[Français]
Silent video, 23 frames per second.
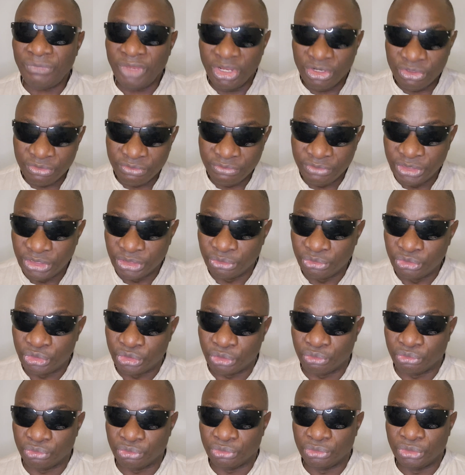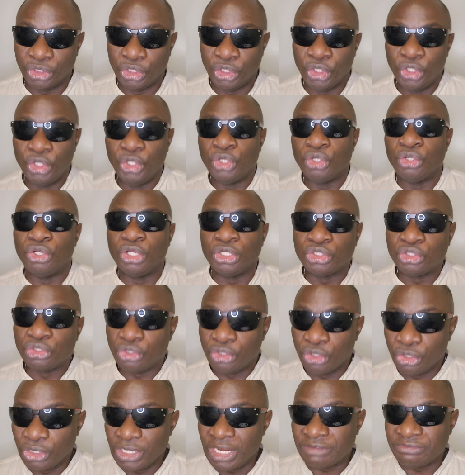Je vais vous dire une chose. Lorsque
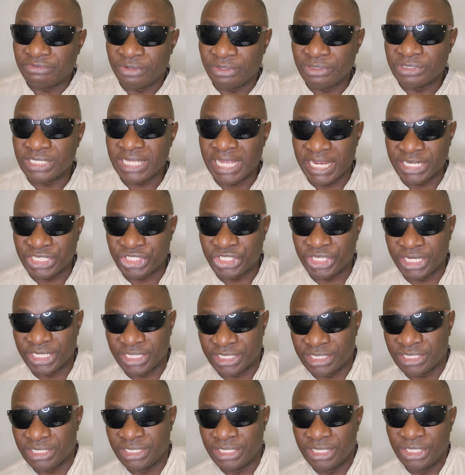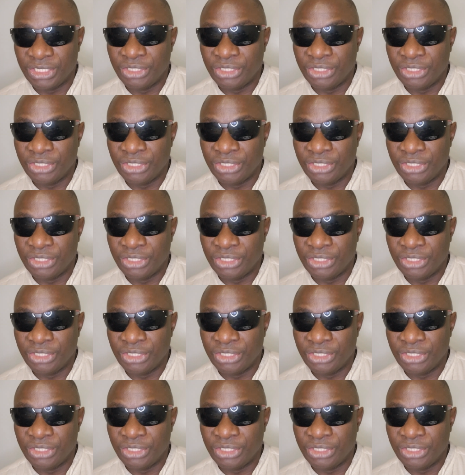la France achète